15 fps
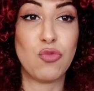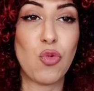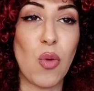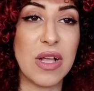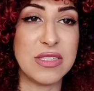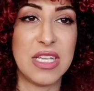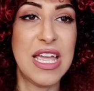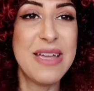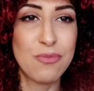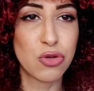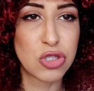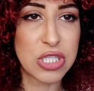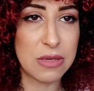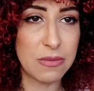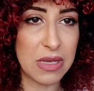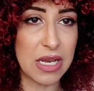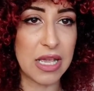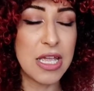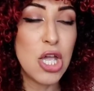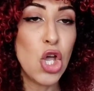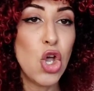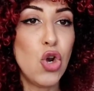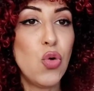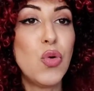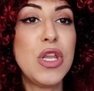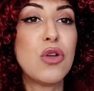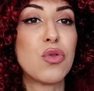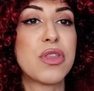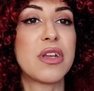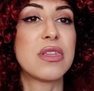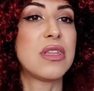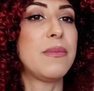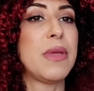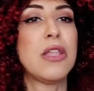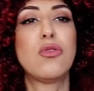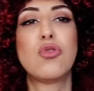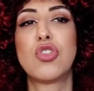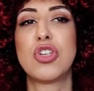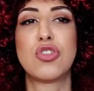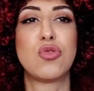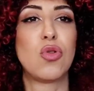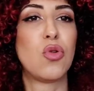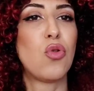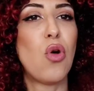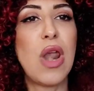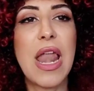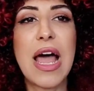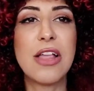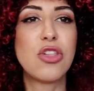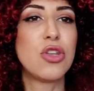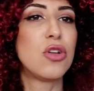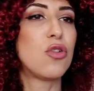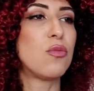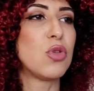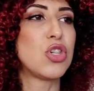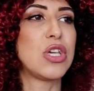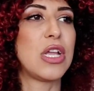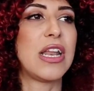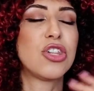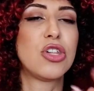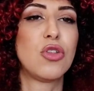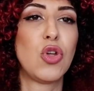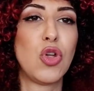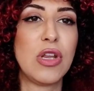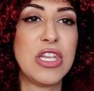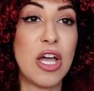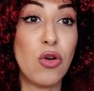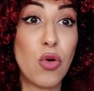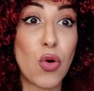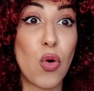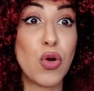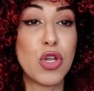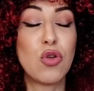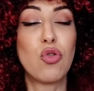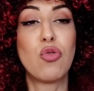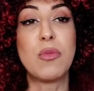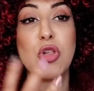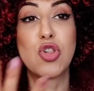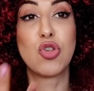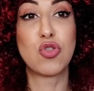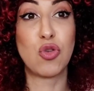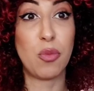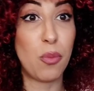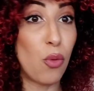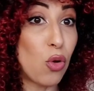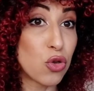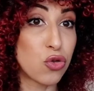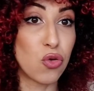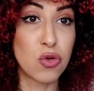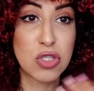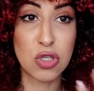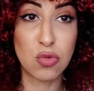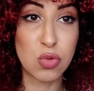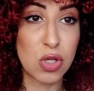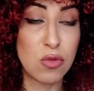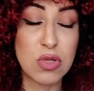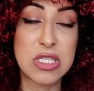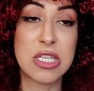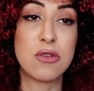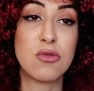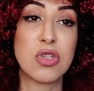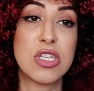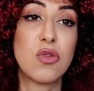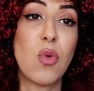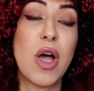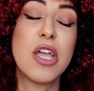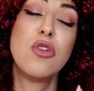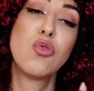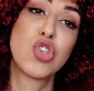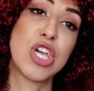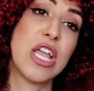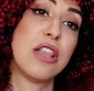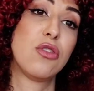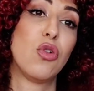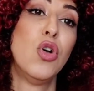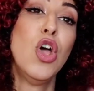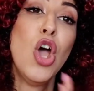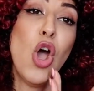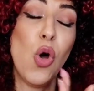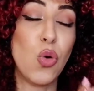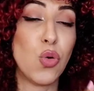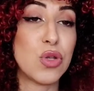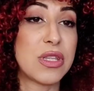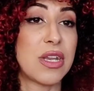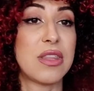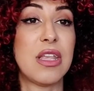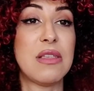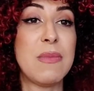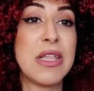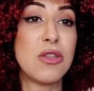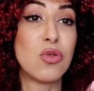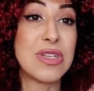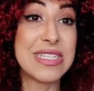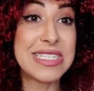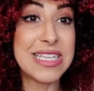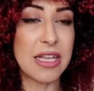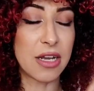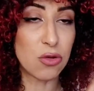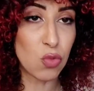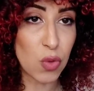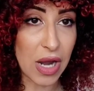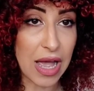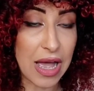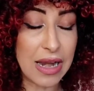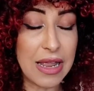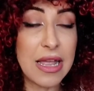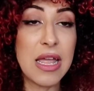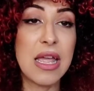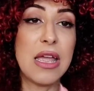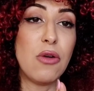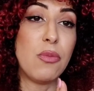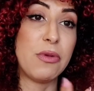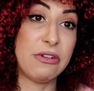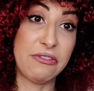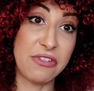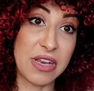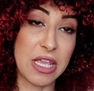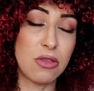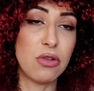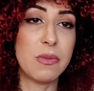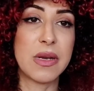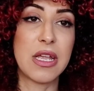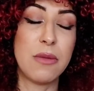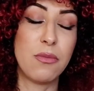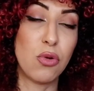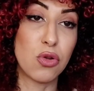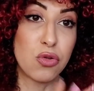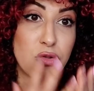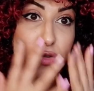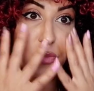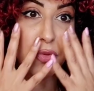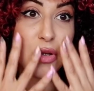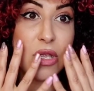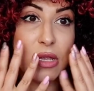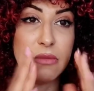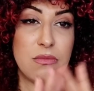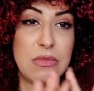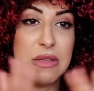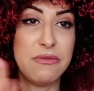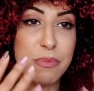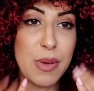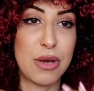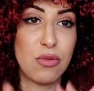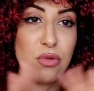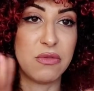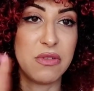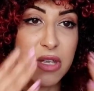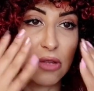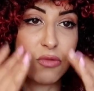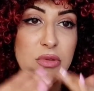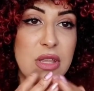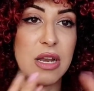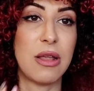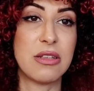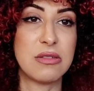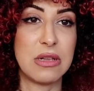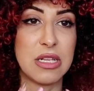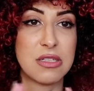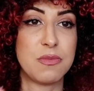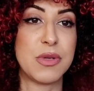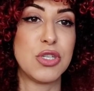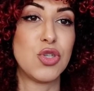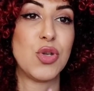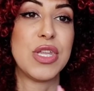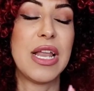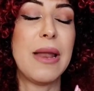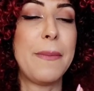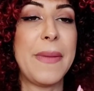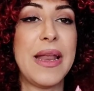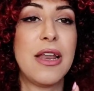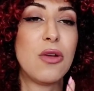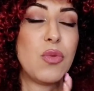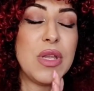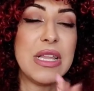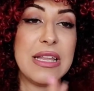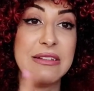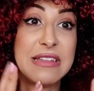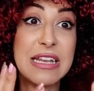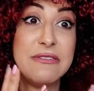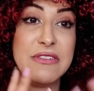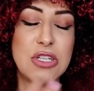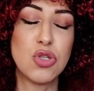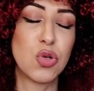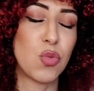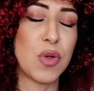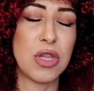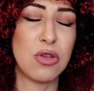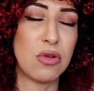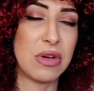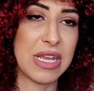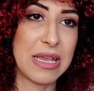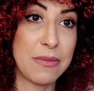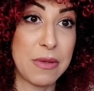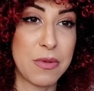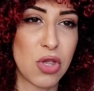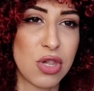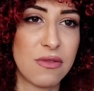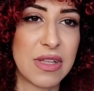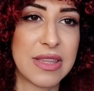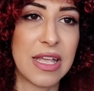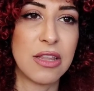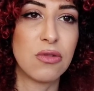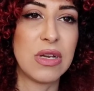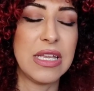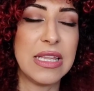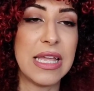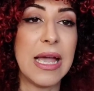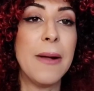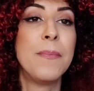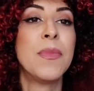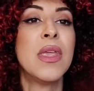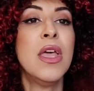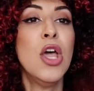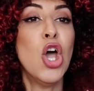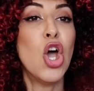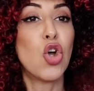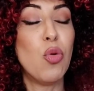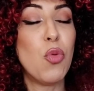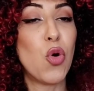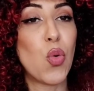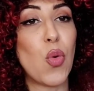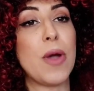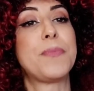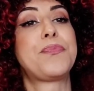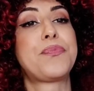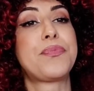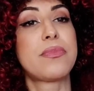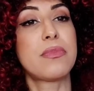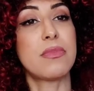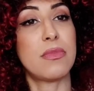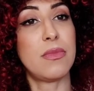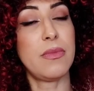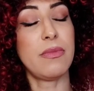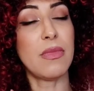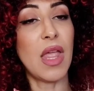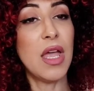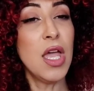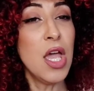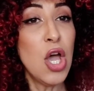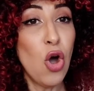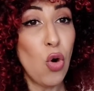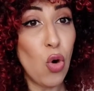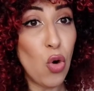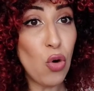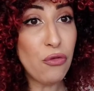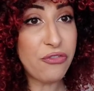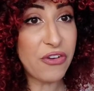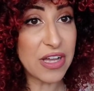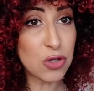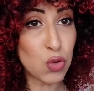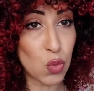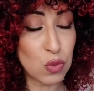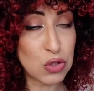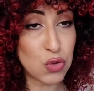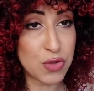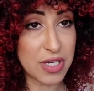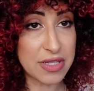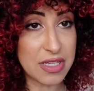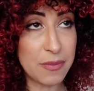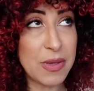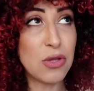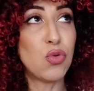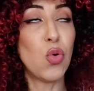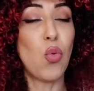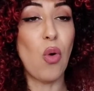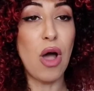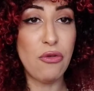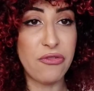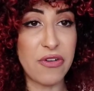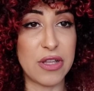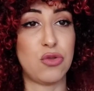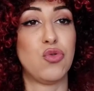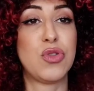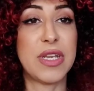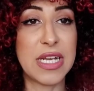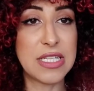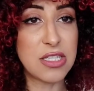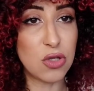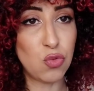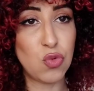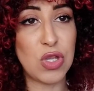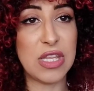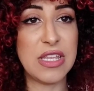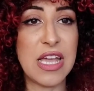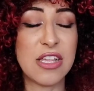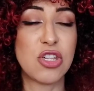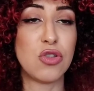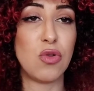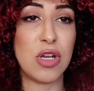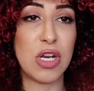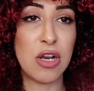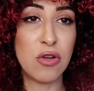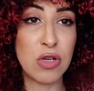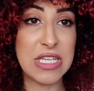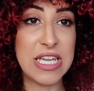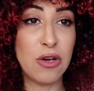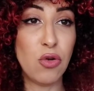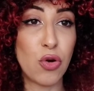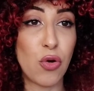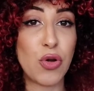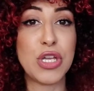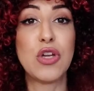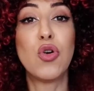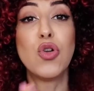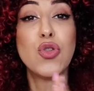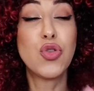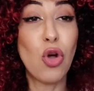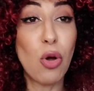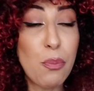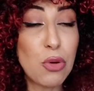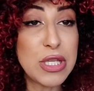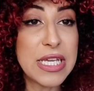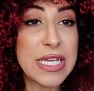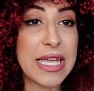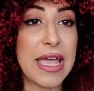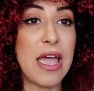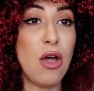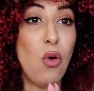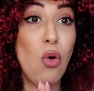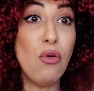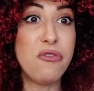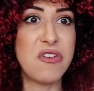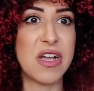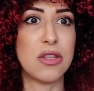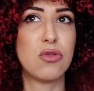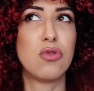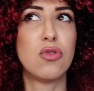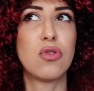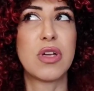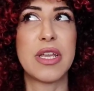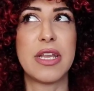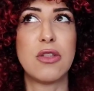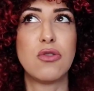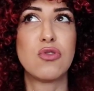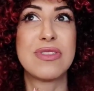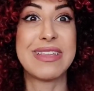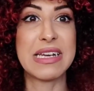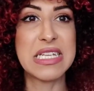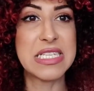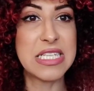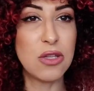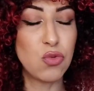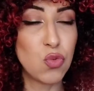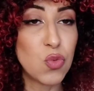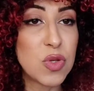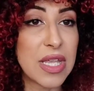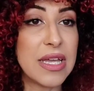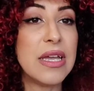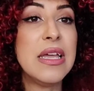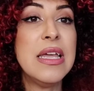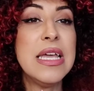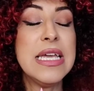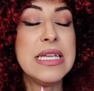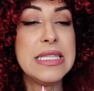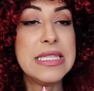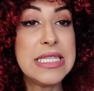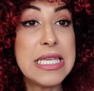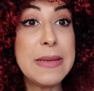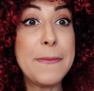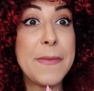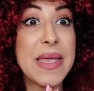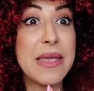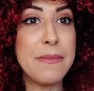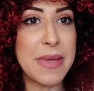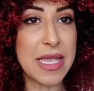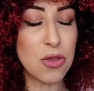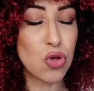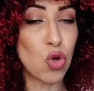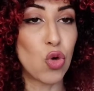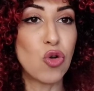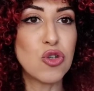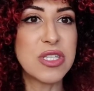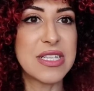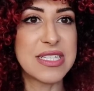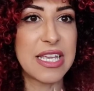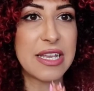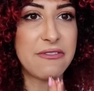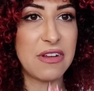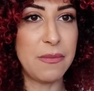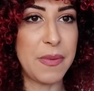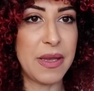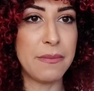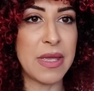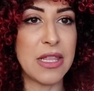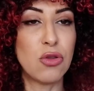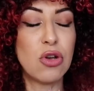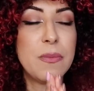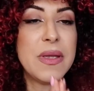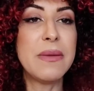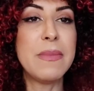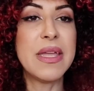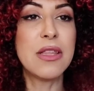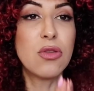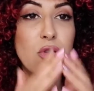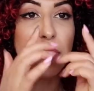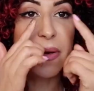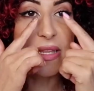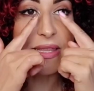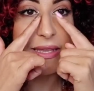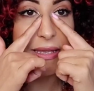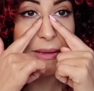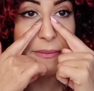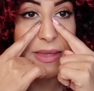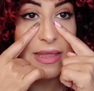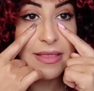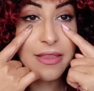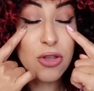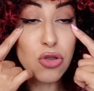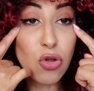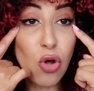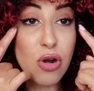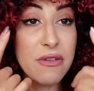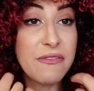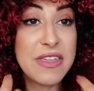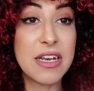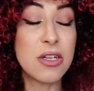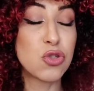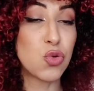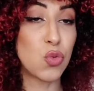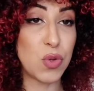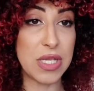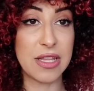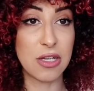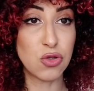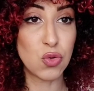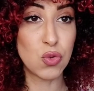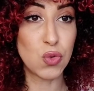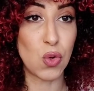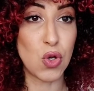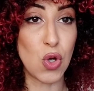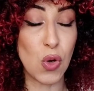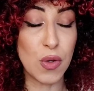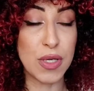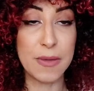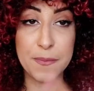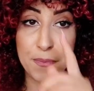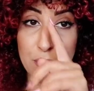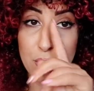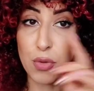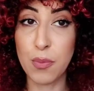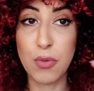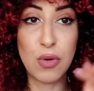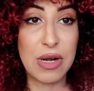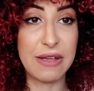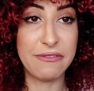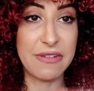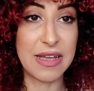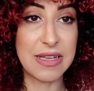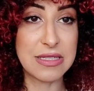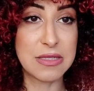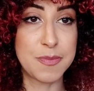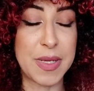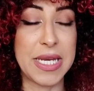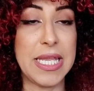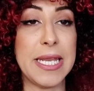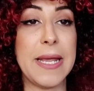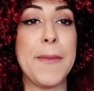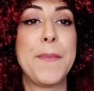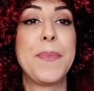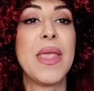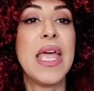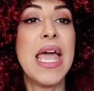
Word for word: quasi, è impossibile, l'unico trattamento ci sono il collagene, come c'è l'acido ialuronico, come ci sono il botox e tutte queste cose qua, io ho scelto un trattamento che sia naturale, ho preferito perché il botox poi mi perdo via tutta l'espressione della pelle quindi del viso quindi non è che mi piaceva tanto l'idea comunque ho fatto questo trattamento qua, ho fatto tre sedute di acido ialuronico, dopodiché ho fatto, credo, tre sedute di pigmento. Cosa serve il pigmento? Il pigmento praticamente toglie via l'oscurità sotto gli occhi proprio la fa sparire.